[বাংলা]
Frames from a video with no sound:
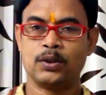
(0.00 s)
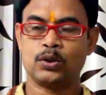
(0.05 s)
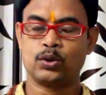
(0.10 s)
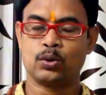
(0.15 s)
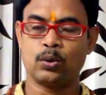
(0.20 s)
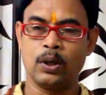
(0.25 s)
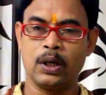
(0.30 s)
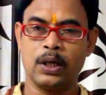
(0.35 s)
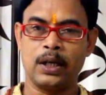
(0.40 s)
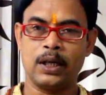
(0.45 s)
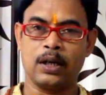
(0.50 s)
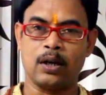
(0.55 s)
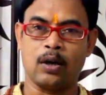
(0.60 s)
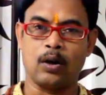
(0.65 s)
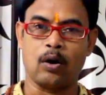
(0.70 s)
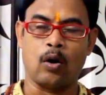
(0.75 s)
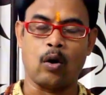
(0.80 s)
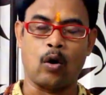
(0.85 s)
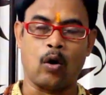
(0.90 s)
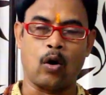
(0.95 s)
শুনলে
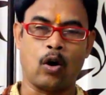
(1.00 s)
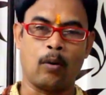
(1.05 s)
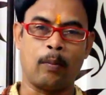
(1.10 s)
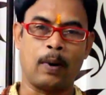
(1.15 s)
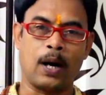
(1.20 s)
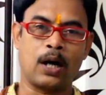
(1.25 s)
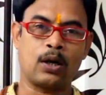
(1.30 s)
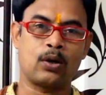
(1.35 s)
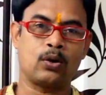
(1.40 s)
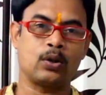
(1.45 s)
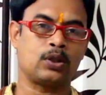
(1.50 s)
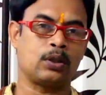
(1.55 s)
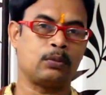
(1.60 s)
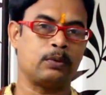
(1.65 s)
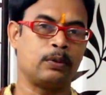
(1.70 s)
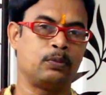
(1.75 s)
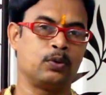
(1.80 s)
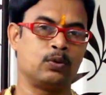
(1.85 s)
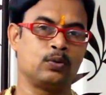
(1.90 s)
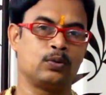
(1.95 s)
অবাক হতে
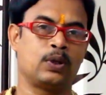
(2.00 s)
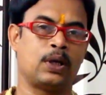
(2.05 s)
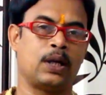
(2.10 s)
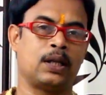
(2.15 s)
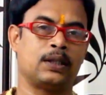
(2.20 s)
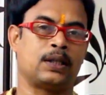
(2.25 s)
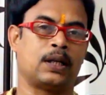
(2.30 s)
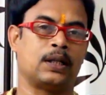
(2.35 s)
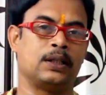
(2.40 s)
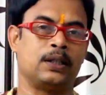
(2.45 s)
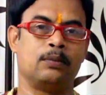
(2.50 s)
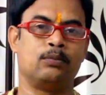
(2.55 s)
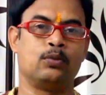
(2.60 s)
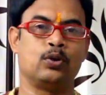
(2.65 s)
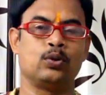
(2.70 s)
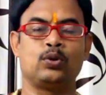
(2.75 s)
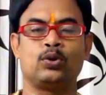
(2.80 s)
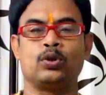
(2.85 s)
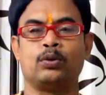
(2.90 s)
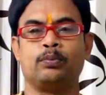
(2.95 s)
হবে বন্ধুরা তাদের
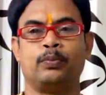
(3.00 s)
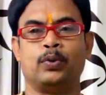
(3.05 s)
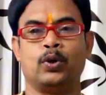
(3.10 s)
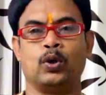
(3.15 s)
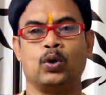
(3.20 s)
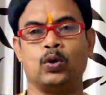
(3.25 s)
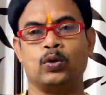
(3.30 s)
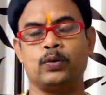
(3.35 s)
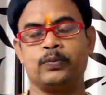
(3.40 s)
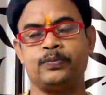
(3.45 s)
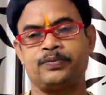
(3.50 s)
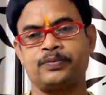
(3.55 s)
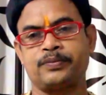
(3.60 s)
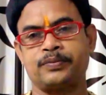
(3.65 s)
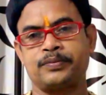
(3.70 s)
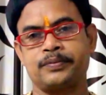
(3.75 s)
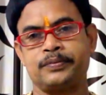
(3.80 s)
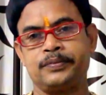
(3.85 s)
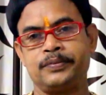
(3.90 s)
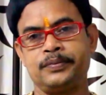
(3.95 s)
মন্তব্য
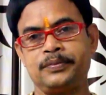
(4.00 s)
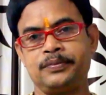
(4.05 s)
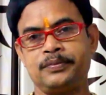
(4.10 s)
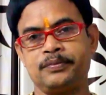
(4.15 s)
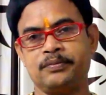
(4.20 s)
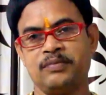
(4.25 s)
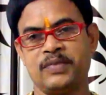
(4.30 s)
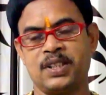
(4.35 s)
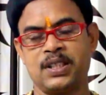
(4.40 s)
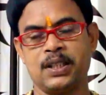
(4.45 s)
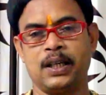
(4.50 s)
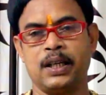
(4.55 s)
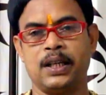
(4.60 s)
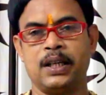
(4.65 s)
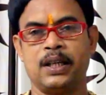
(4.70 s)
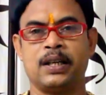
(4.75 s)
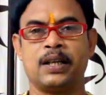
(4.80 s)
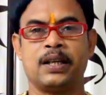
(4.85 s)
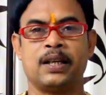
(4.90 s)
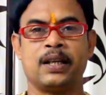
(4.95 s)
যে
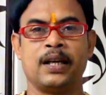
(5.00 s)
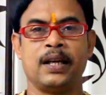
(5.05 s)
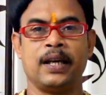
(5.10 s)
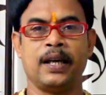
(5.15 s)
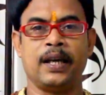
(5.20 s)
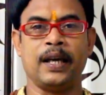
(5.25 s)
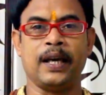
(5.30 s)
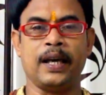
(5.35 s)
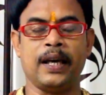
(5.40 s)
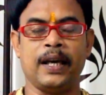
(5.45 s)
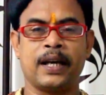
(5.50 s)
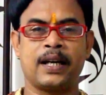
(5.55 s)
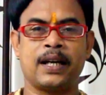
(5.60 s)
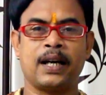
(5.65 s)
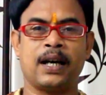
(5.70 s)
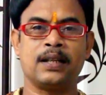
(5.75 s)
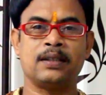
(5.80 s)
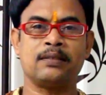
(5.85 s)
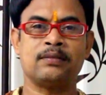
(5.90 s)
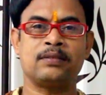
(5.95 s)

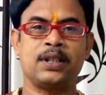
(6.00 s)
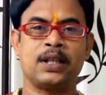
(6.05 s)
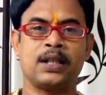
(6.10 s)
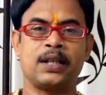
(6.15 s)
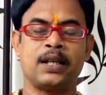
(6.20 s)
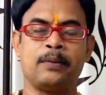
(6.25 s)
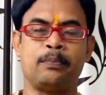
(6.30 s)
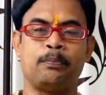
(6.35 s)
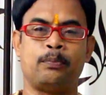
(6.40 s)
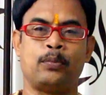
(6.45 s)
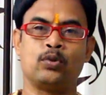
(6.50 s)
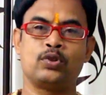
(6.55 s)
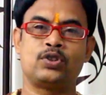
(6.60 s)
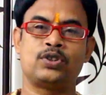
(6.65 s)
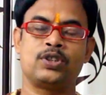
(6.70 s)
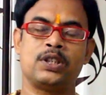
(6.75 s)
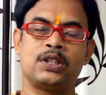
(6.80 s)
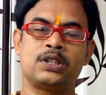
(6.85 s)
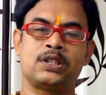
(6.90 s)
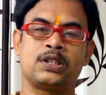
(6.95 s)
এখান থেকে
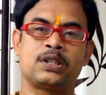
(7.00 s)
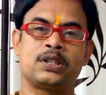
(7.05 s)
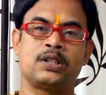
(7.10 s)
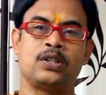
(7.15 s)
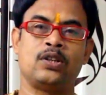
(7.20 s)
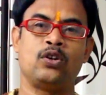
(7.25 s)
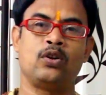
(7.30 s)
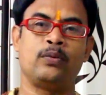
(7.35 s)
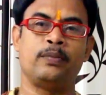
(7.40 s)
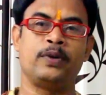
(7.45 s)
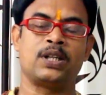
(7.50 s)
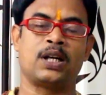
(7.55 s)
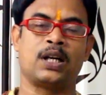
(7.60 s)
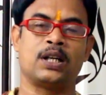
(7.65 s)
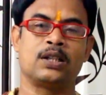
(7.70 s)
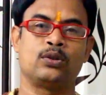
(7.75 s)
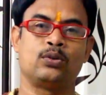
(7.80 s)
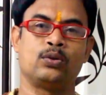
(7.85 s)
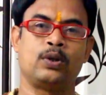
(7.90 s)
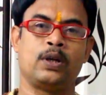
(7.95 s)
পঁচিশ কিলোমিটার
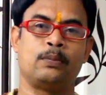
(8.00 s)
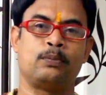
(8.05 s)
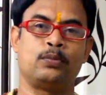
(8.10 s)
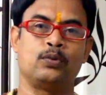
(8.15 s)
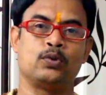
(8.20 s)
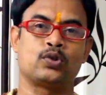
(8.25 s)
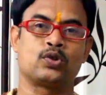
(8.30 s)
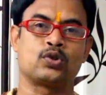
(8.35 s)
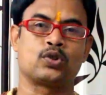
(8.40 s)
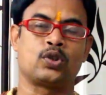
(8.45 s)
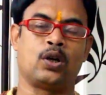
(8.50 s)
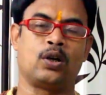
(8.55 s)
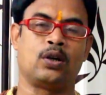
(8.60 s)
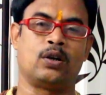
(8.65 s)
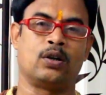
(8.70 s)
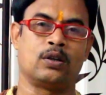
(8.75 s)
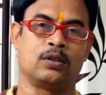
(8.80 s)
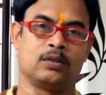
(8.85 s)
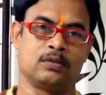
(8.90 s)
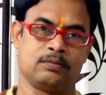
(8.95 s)
দূরে
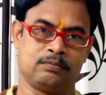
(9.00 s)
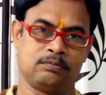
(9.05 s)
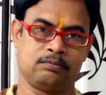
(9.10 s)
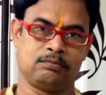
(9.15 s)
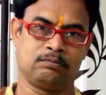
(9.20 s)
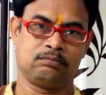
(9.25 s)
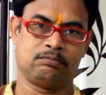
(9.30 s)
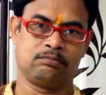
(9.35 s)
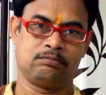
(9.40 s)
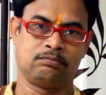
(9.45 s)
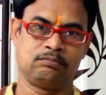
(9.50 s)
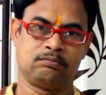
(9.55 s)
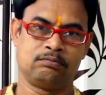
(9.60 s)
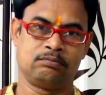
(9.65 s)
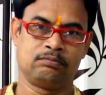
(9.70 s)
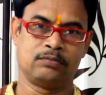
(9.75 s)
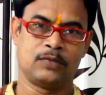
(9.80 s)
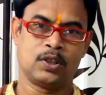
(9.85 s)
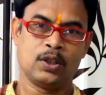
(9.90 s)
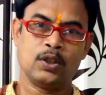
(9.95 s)
পুষ্কর
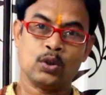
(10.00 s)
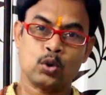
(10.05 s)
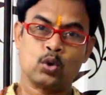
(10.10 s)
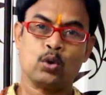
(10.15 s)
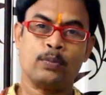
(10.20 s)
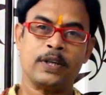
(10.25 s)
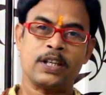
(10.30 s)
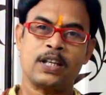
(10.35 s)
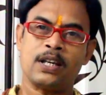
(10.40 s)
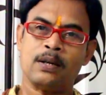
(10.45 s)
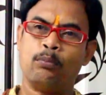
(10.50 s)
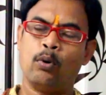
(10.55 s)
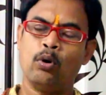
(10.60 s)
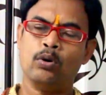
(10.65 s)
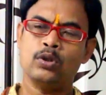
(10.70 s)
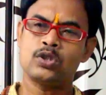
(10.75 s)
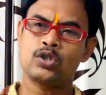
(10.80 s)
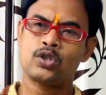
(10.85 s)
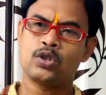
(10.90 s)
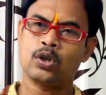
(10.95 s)
তুমি কি
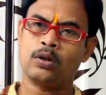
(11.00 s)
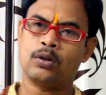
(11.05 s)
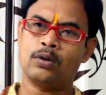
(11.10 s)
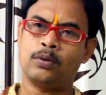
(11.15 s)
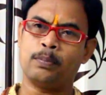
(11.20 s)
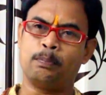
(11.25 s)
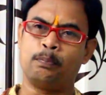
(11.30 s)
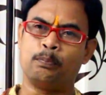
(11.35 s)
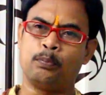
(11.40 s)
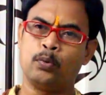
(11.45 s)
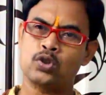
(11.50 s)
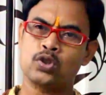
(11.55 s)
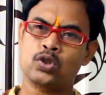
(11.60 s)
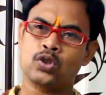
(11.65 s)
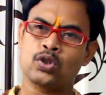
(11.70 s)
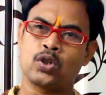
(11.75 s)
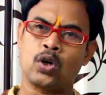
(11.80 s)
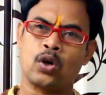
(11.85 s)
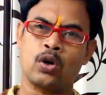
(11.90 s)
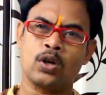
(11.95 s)
বলছো
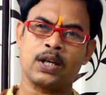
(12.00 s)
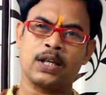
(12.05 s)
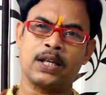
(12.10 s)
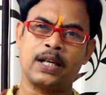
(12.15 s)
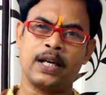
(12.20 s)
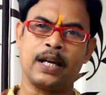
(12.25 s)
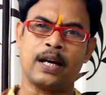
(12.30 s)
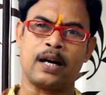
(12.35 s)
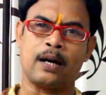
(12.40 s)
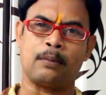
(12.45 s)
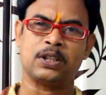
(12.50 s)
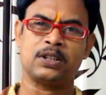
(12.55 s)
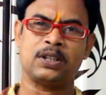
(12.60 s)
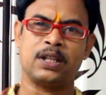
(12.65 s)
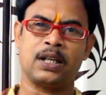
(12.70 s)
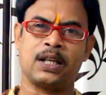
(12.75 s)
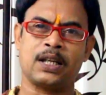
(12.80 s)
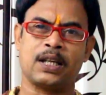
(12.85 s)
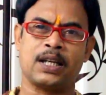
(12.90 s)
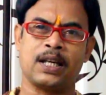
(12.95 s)
পুষ্কর গিয়ে
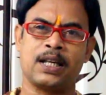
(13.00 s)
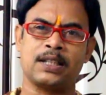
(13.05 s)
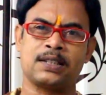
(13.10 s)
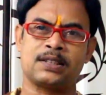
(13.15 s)
আমাদেরকে